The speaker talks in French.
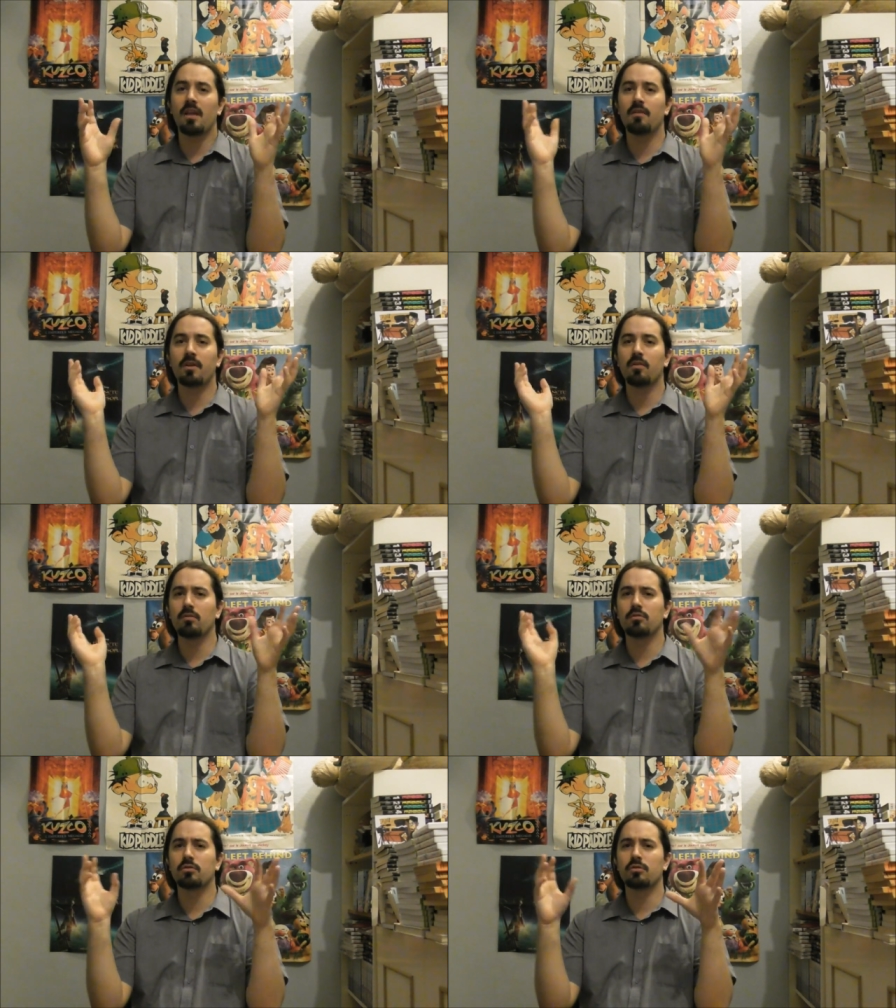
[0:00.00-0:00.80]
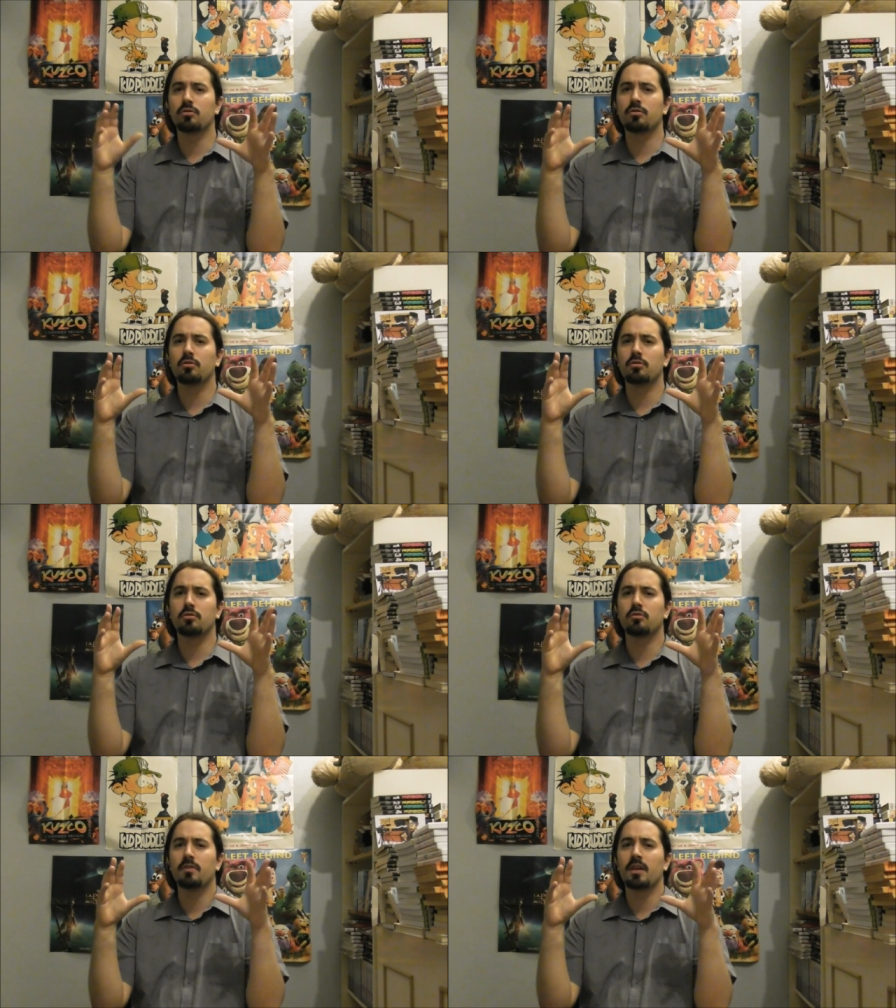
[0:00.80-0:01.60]
Ils verront, je,
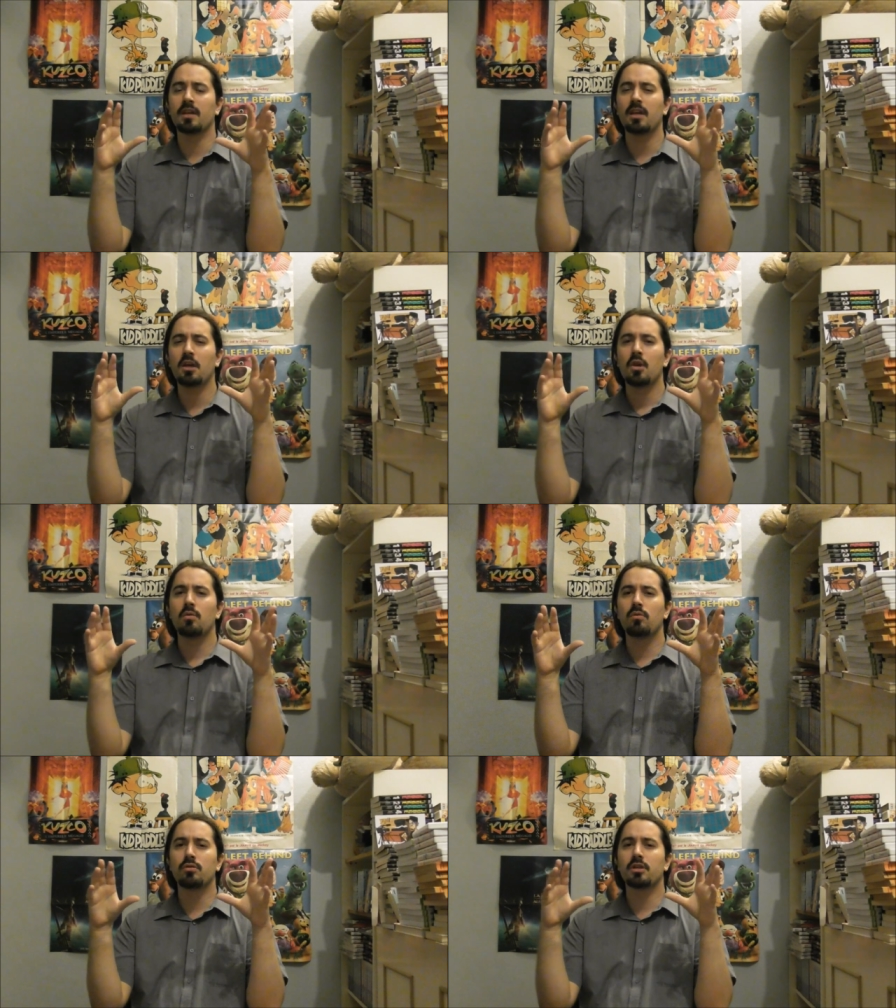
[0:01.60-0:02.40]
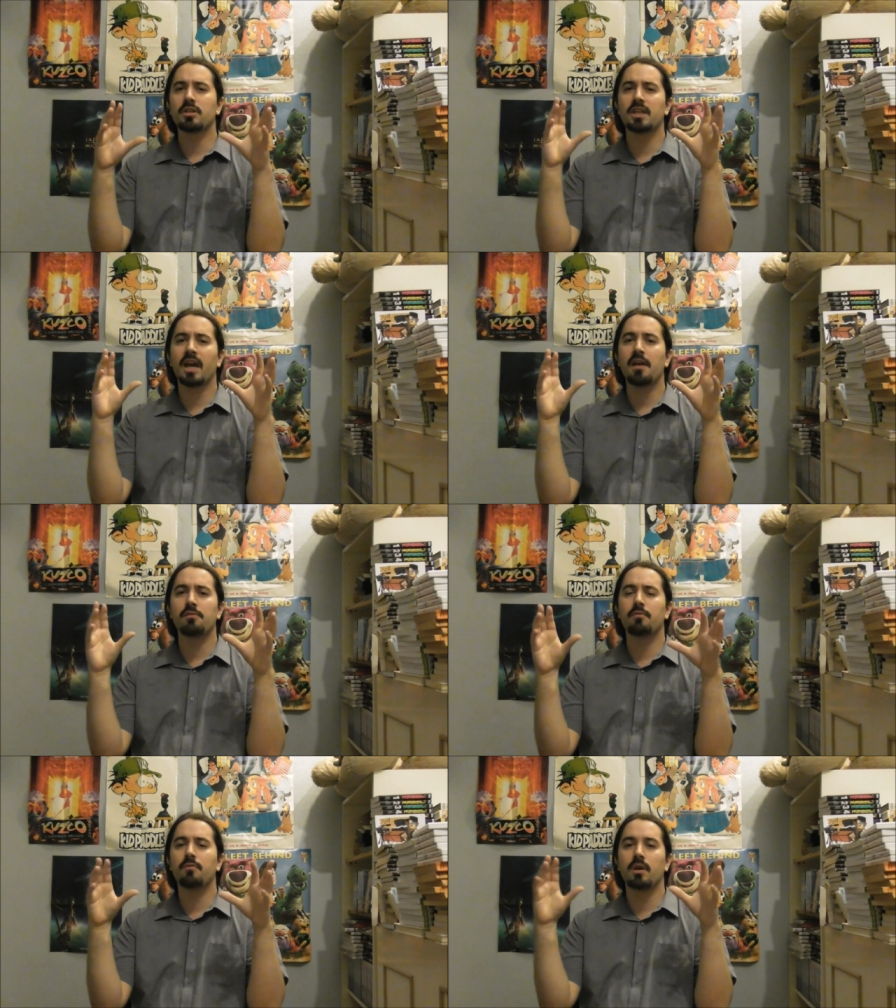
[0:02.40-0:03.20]
deviendrai une gentille
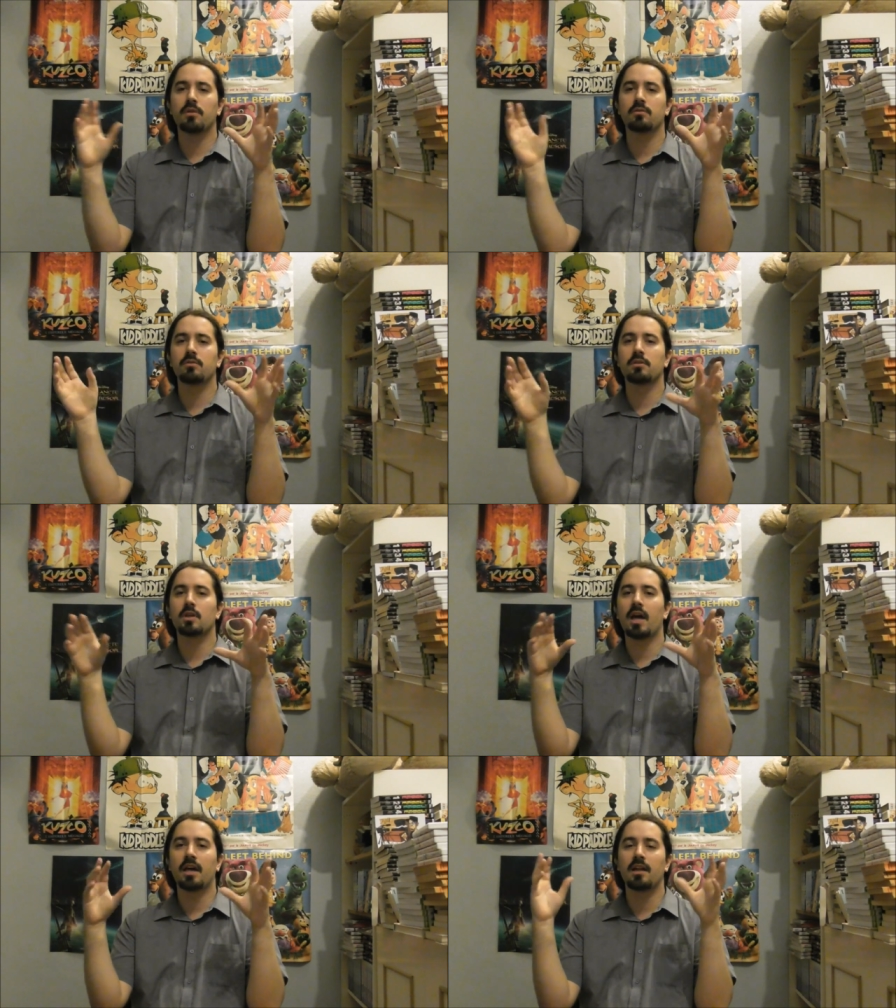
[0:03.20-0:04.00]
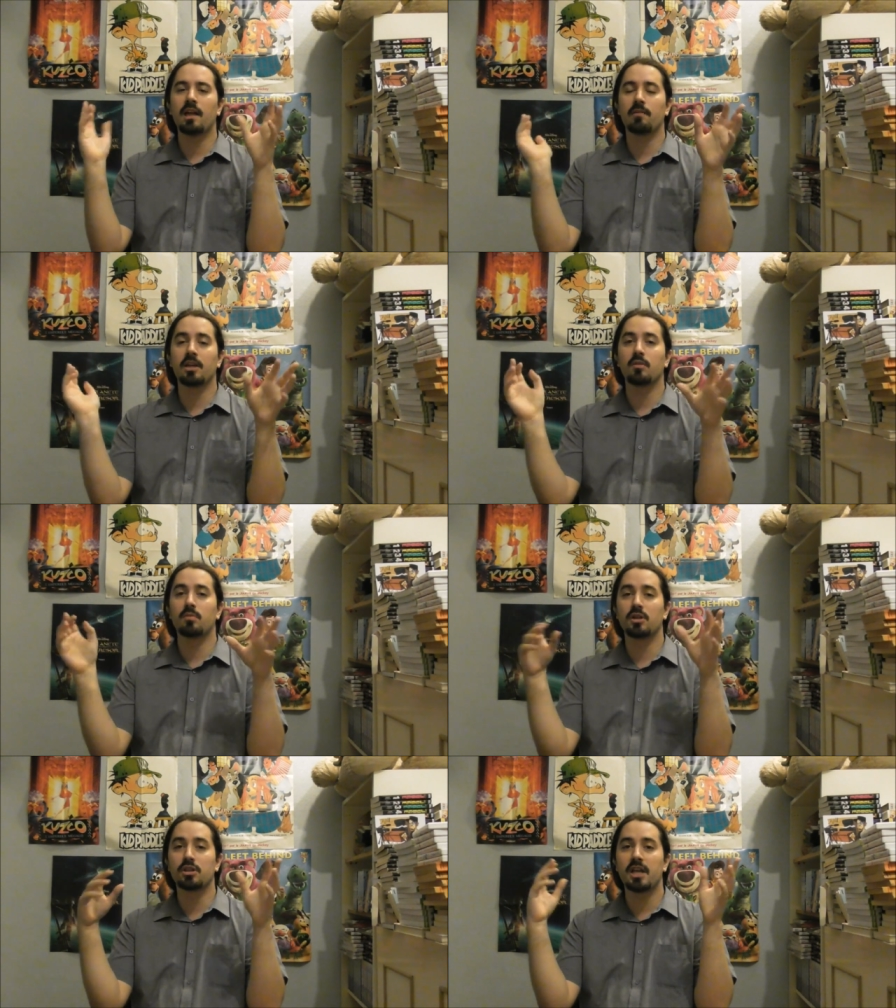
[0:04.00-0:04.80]
reine une fois que ce sera réglé avec
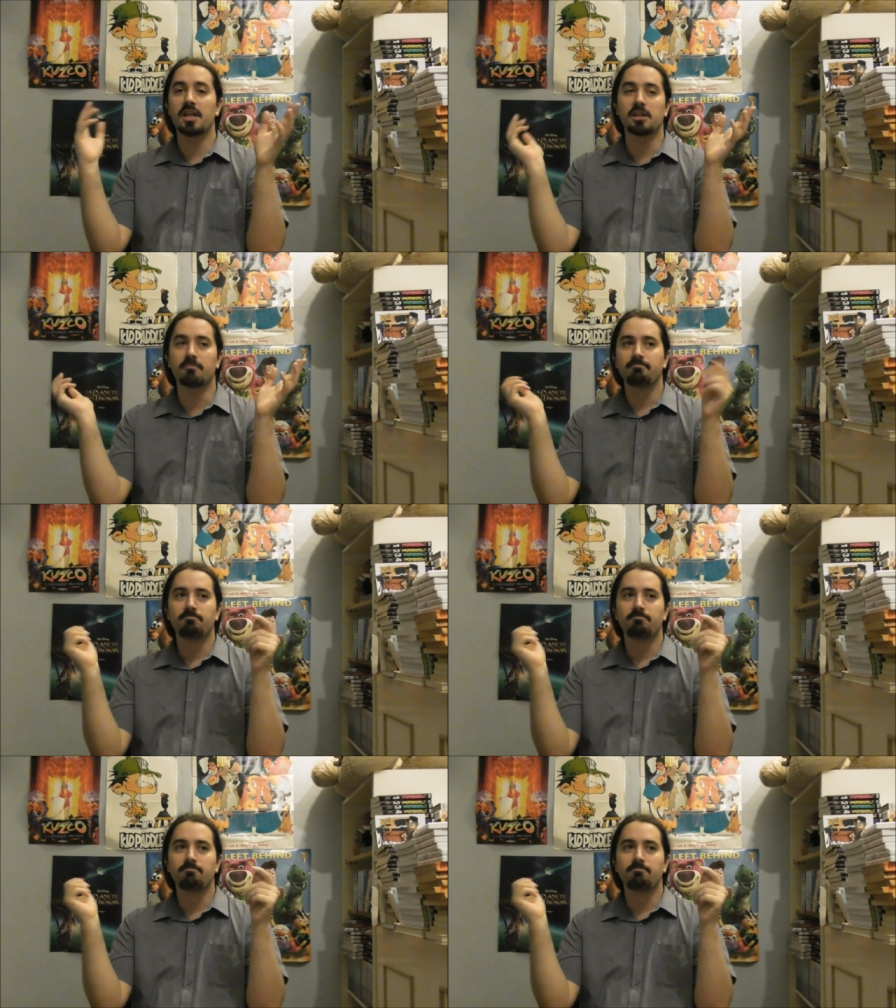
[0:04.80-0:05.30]
Blanche-Neige.